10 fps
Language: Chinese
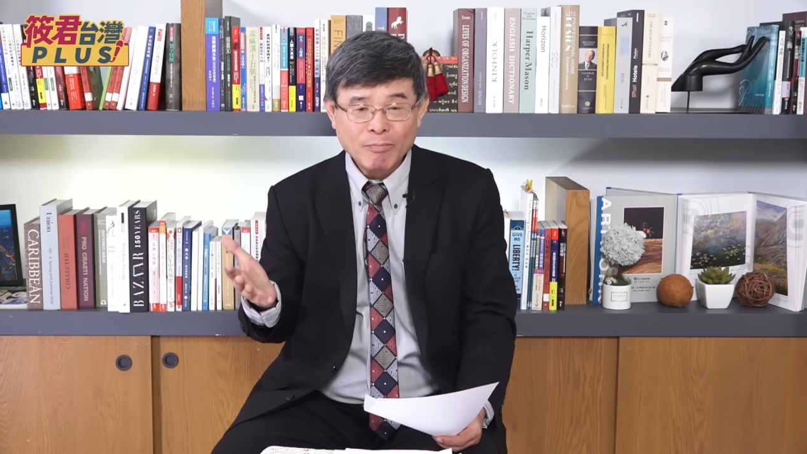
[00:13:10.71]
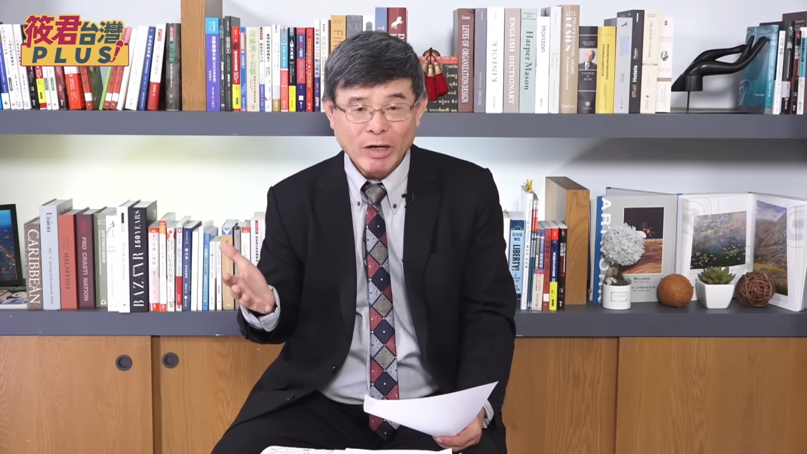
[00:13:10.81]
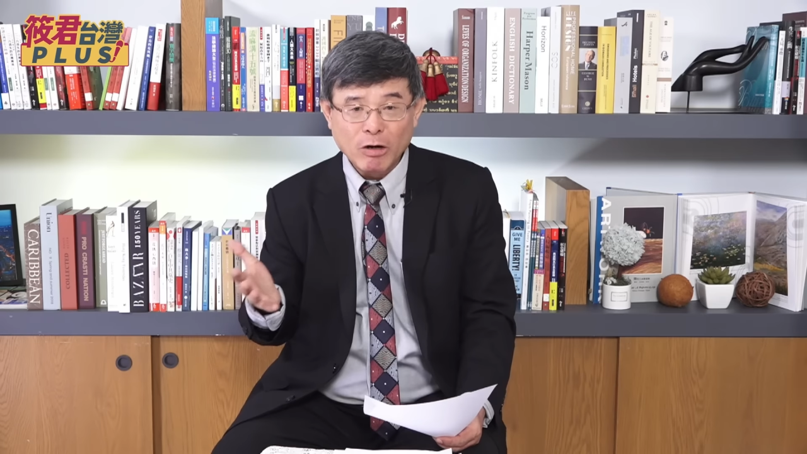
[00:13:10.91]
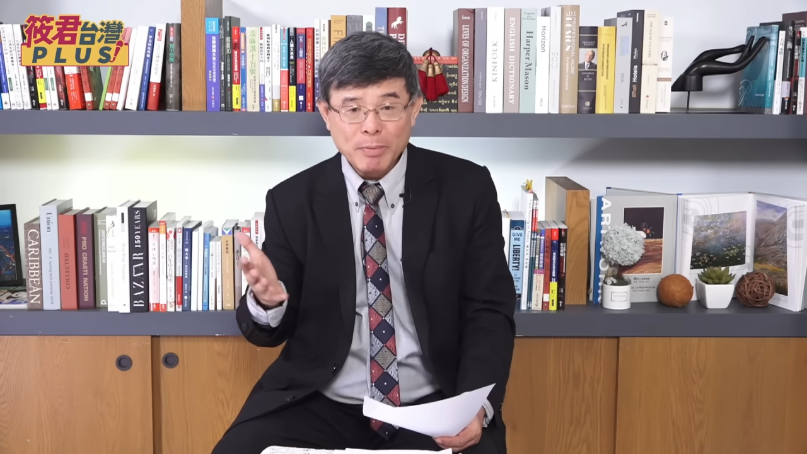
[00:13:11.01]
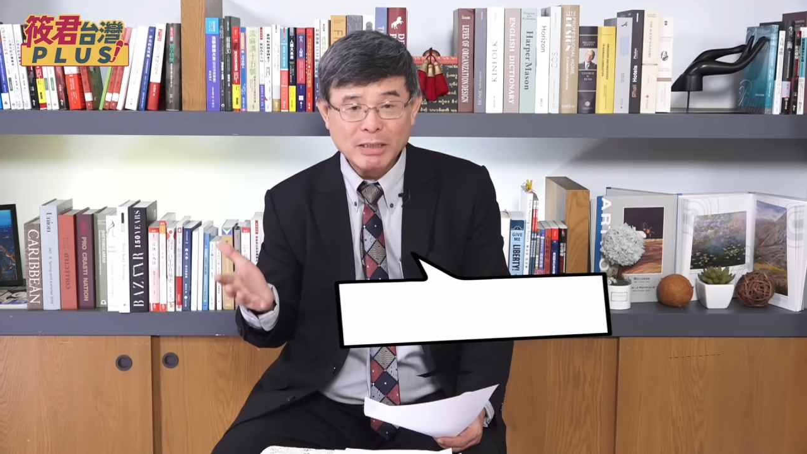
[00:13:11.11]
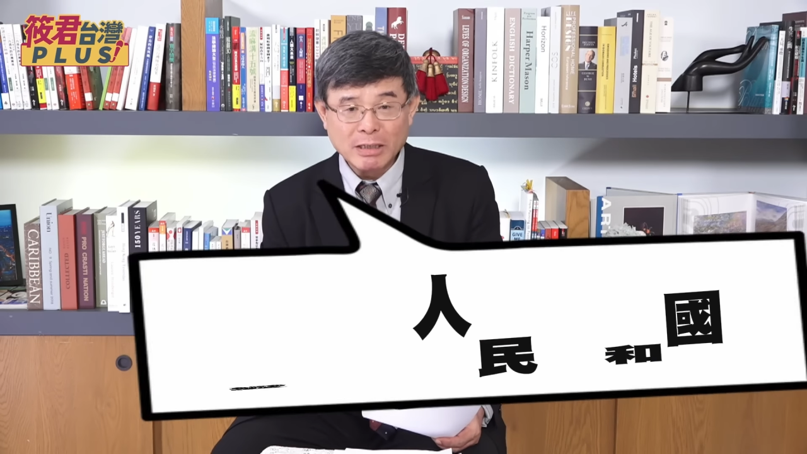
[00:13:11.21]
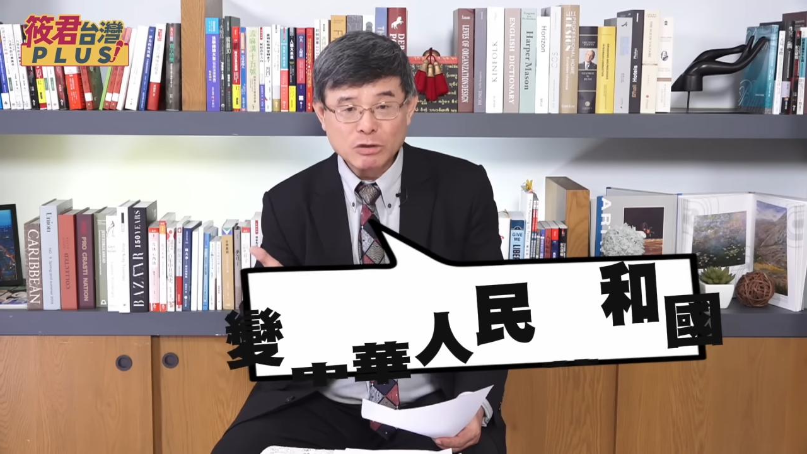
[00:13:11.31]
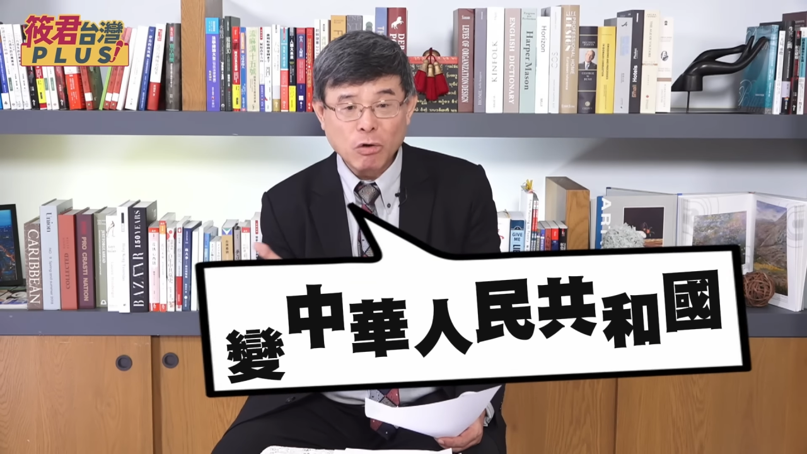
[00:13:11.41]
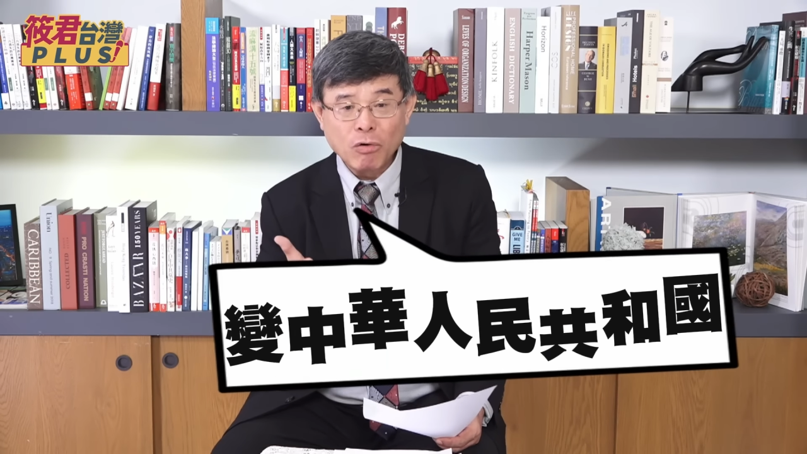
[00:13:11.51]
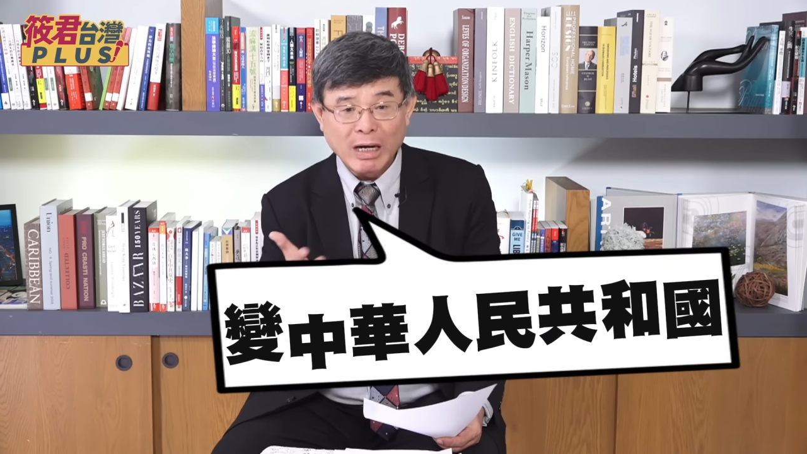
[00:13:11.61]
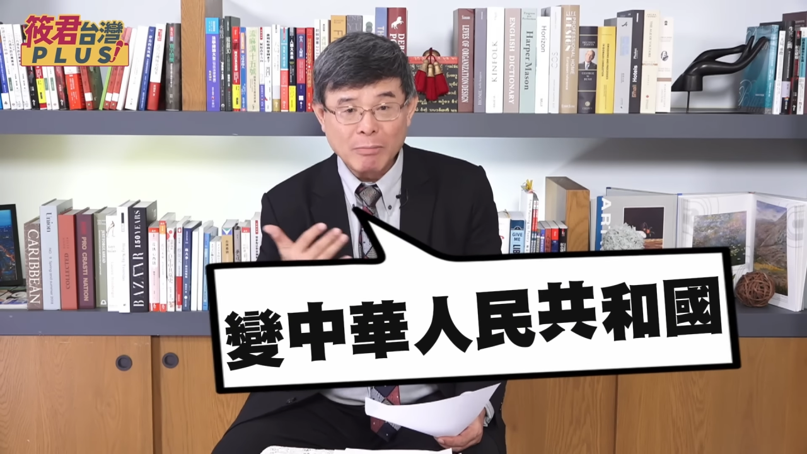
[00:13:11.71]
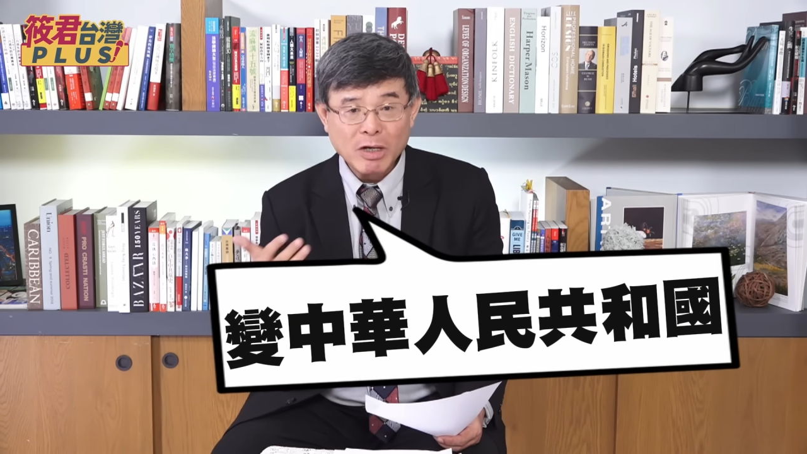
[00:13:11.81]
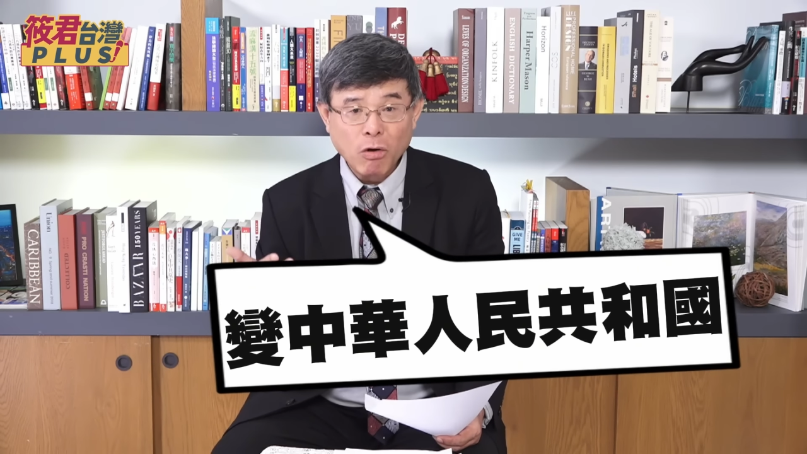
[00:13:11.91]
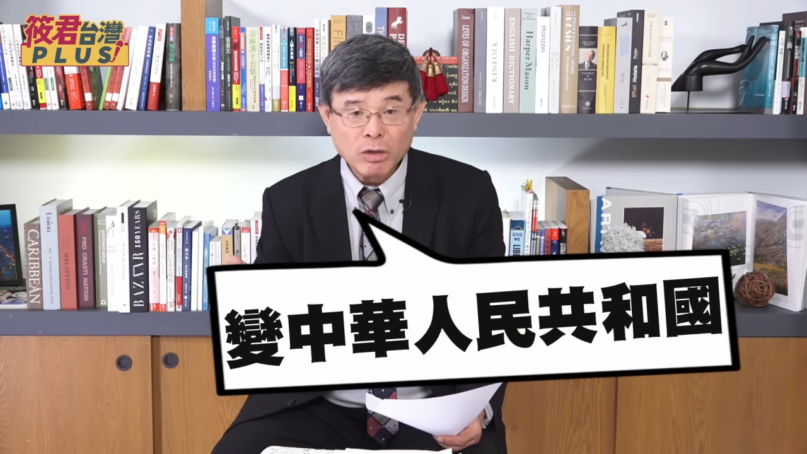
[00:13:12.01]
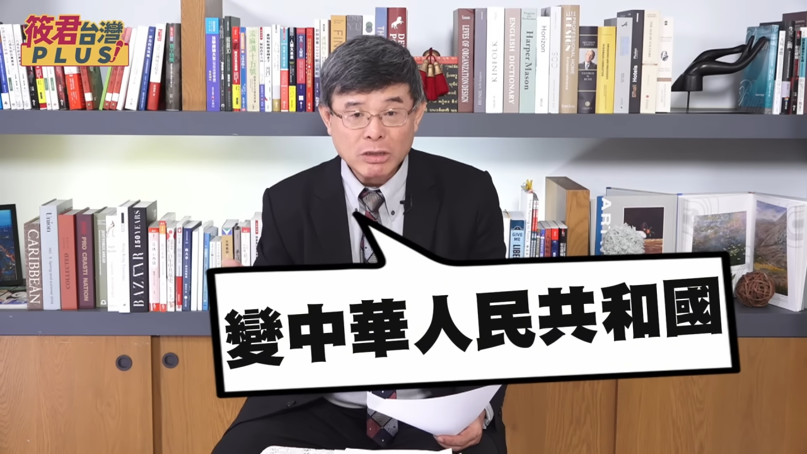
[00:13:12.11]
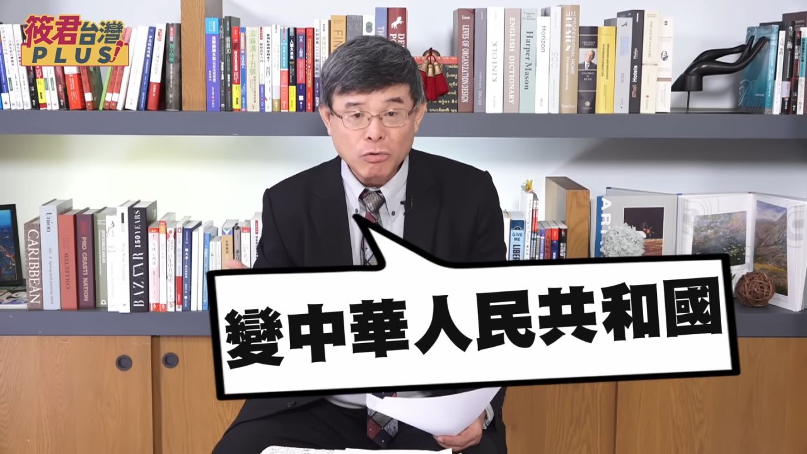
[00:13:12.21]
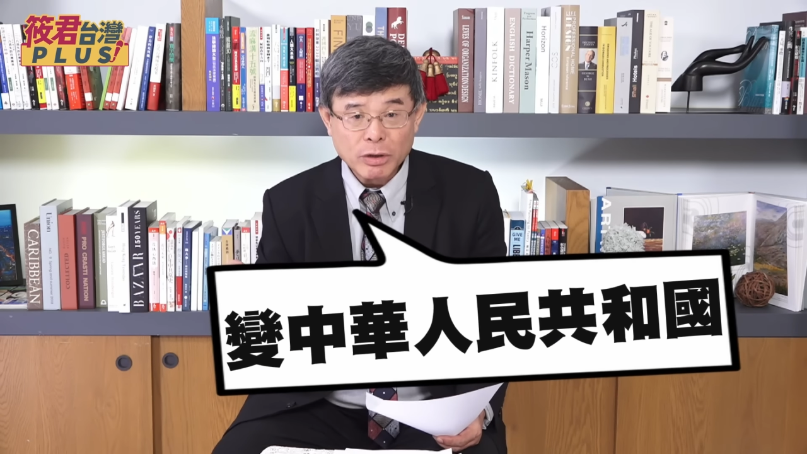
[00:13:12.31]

然后变成中华人民共和